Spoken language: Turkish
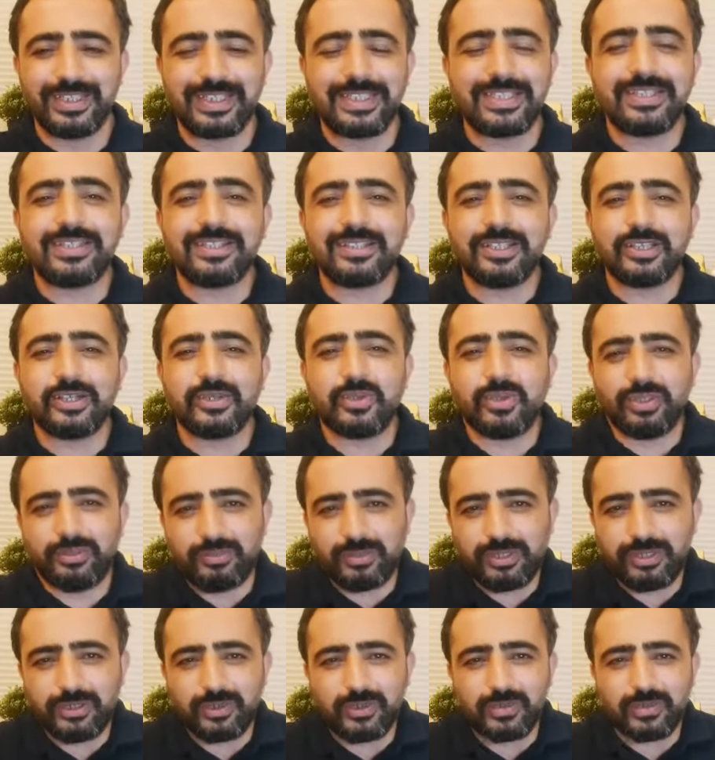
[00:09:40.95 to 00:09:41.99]
Hitler
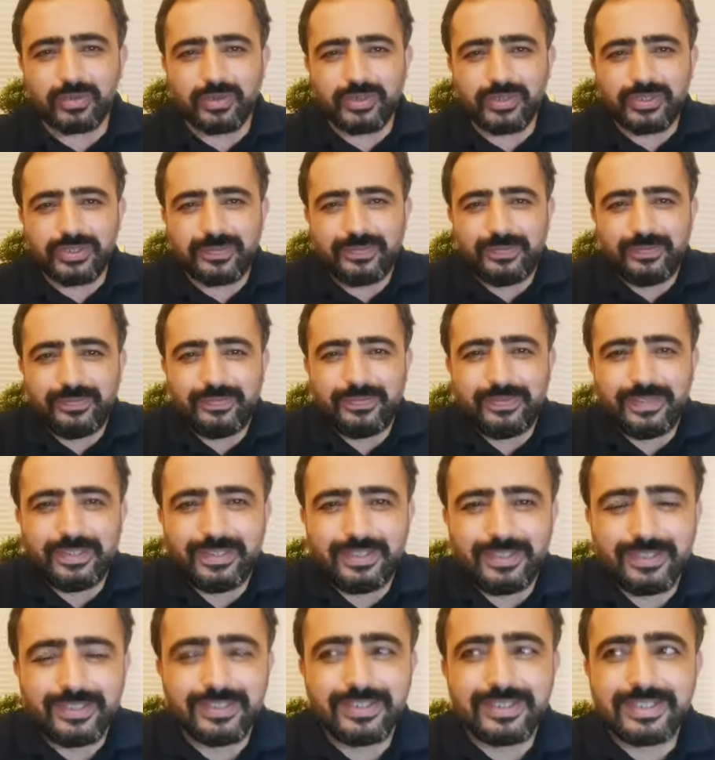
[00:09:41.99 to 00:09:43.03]
dönemine götüreceğim.
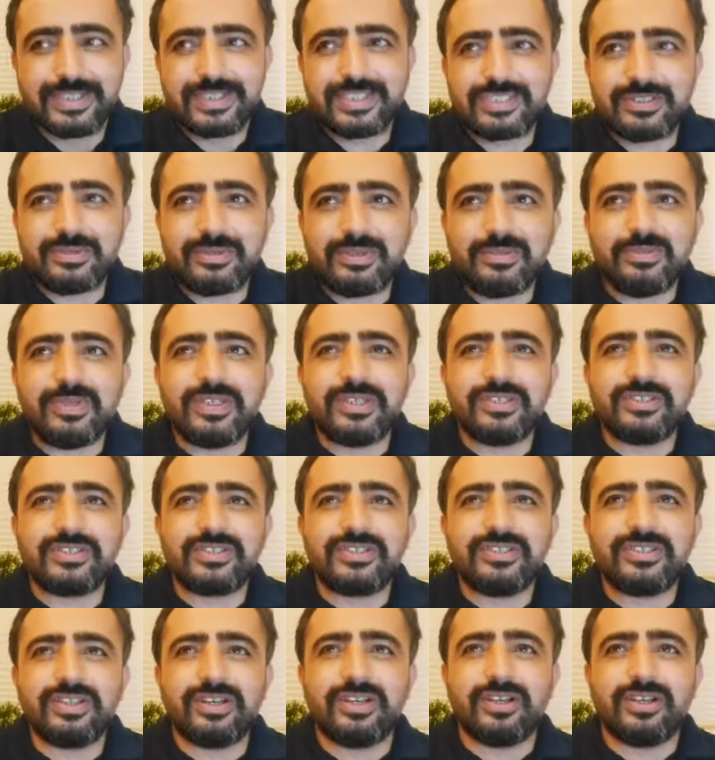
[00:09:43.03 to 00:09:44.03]
Cemil Meriç'in